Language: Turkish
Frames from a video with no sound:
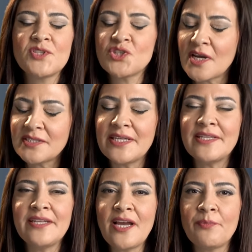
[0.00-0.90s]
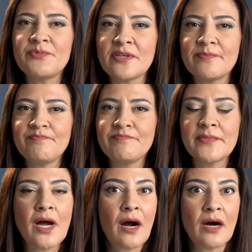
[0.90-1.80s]
Çırak denileni yaptı.
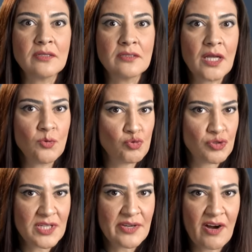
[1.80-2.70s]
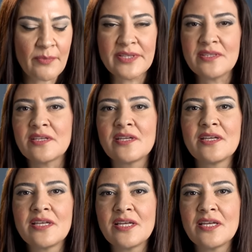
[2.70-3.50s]
Ardından usta devam etti.